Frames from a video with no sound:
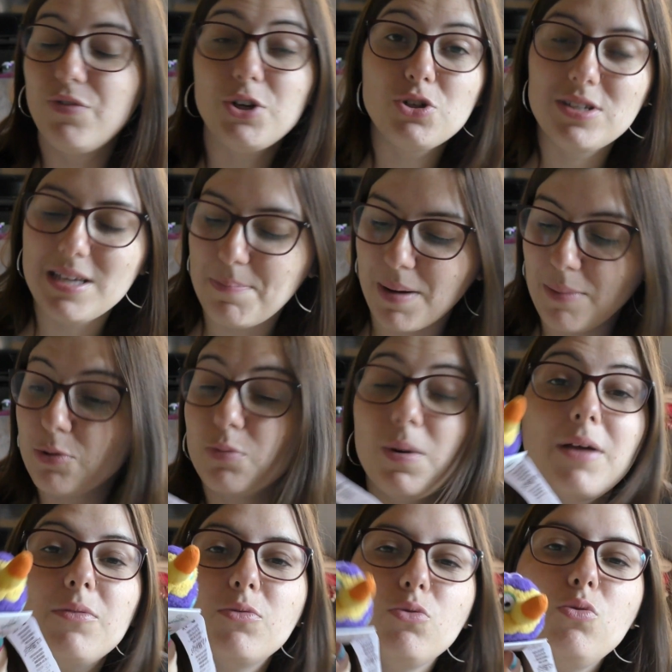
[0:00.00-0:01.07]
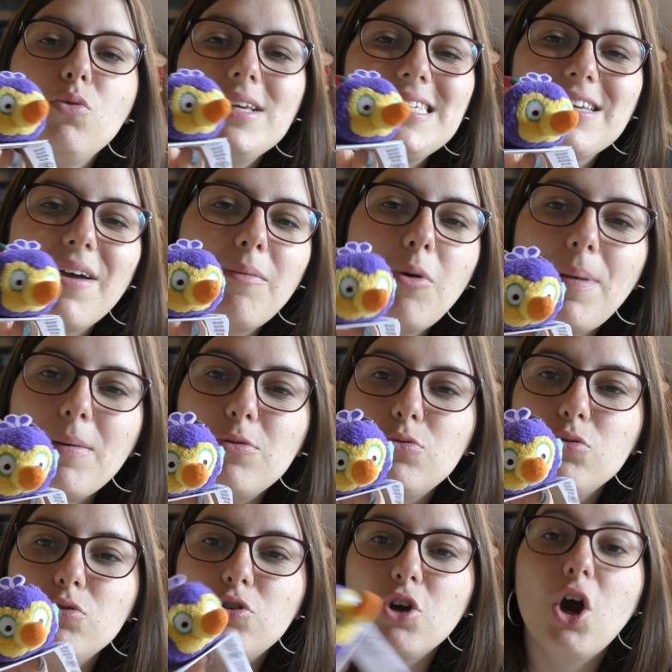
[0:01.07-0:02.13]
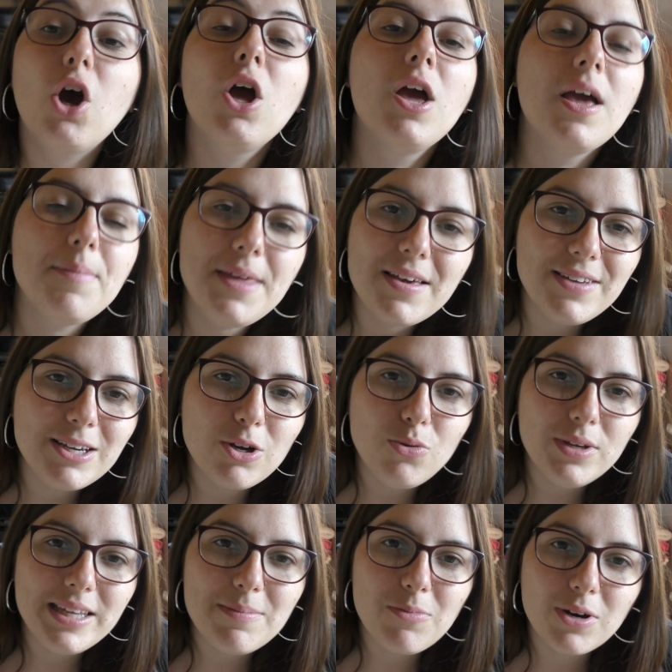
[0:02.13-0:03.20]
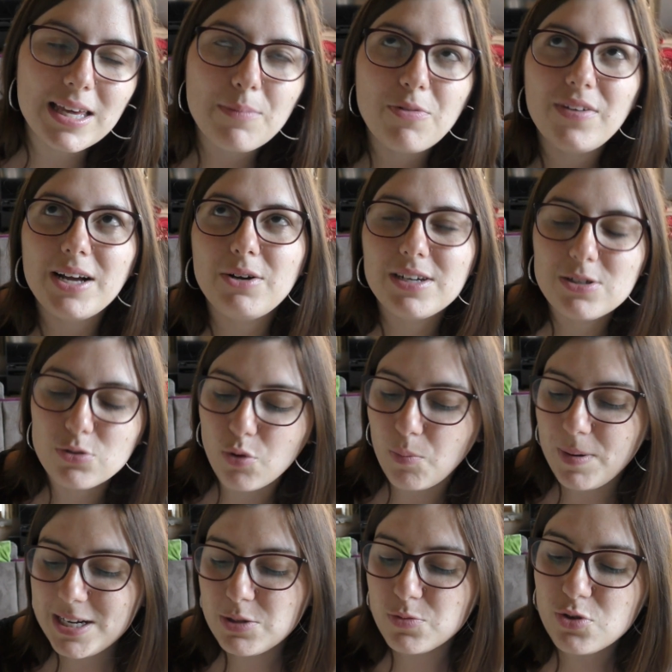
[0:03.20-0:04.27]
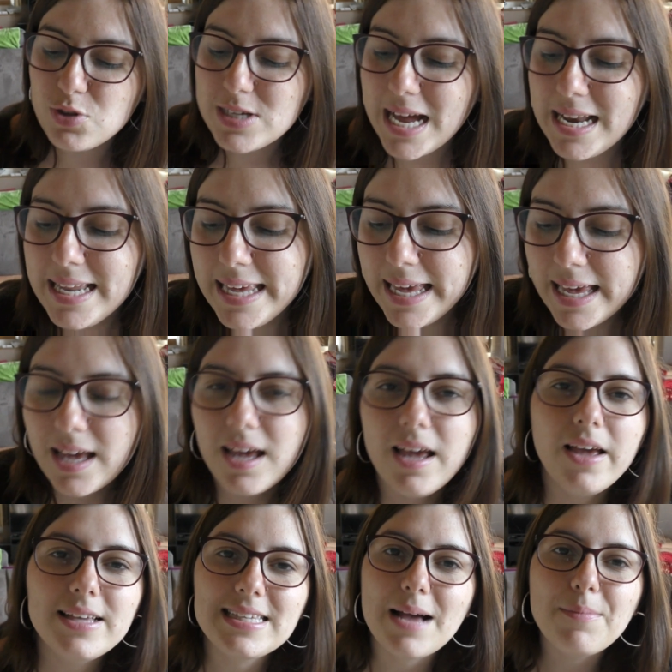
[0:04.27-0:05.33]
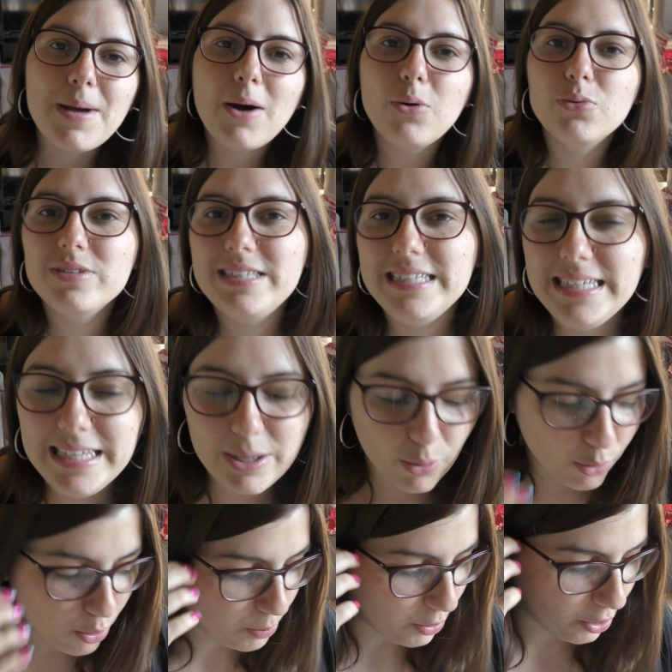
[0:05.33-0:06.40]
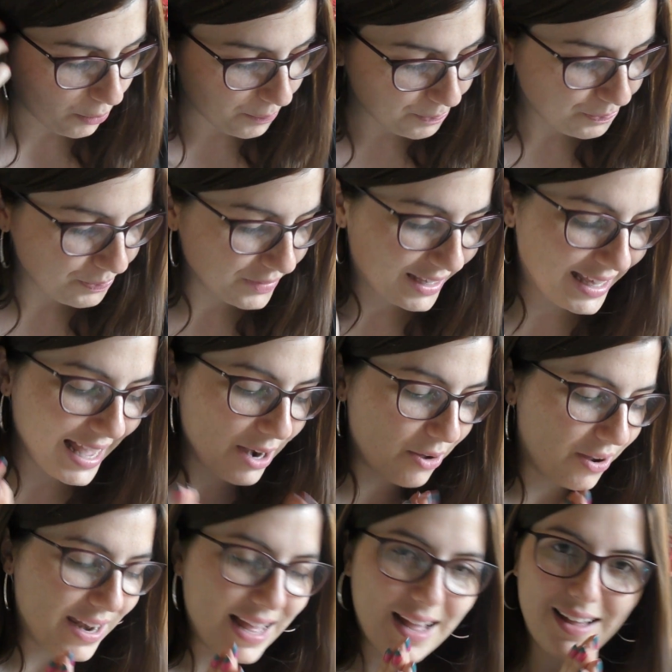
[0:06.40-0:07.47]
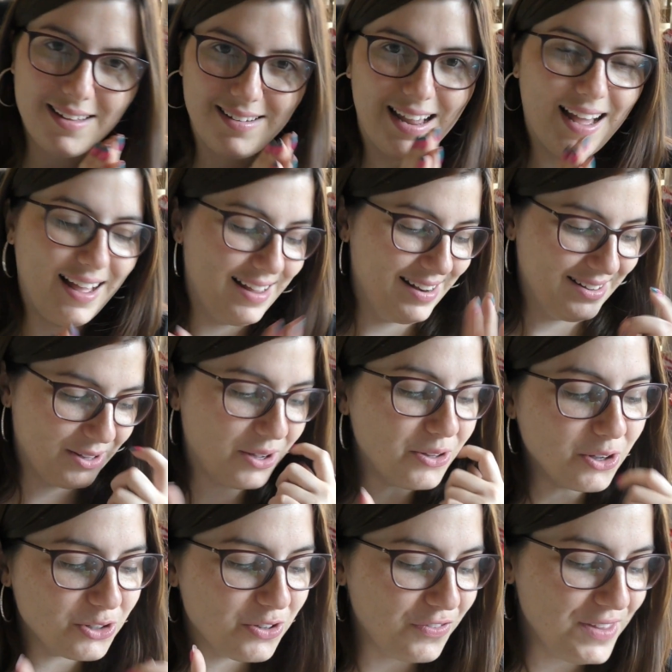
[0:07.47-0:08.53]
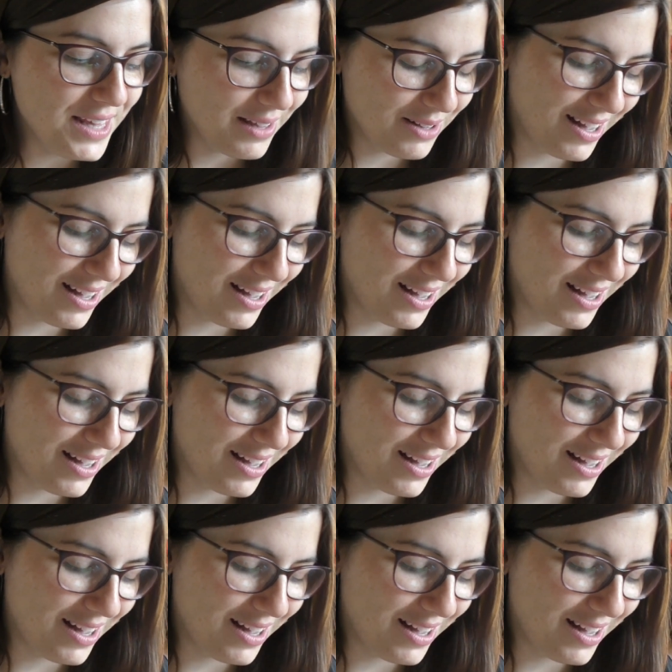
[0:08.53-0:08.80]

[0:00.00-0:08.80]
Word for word: Enfin, je sais pas. Donc, lui, c'est vraiment pas mon coup de cœur. Mais il y avait que lui qui me manquait pour la collection complète. Je me suis dit, allez, ça m'arrondit, on le prend. Et alors là, là, attends, non, je vais finir.